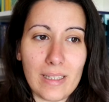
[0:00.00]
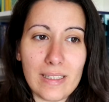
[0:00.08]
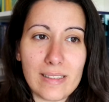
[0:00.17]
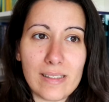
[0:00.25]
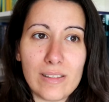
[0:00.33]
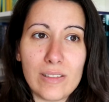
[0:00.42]

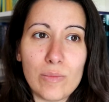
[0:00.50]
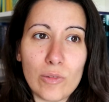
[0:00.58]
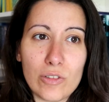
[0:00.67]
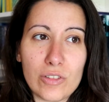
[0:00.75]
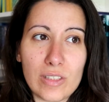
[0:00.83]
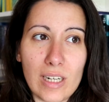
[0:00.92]
além de
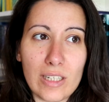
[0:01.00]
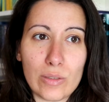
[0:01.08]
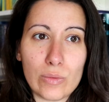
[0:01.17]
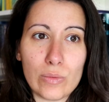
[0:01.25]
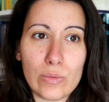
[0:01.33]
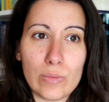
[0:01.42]
demonstrar
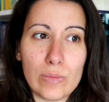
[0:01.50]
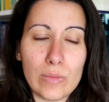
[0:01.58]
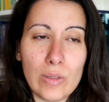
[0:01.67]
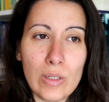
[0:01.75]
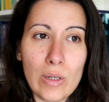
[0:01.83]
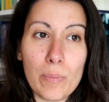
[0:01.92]
um
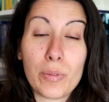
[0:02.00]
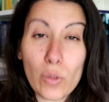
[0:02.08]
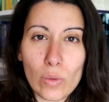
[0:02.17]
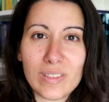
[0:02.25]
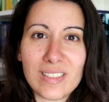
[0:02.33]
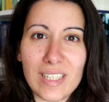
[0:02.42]

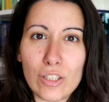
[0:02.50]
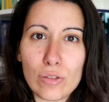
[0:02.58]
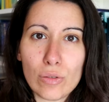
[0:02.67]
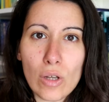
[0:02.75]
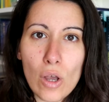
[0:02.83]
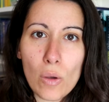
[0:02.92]

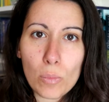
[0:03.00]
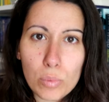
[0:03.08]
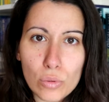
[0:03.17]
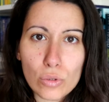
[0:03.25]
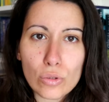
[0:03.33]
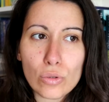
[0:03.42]
preconceito
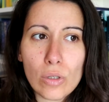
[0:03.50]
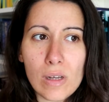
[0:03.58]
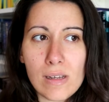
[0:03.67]
puro,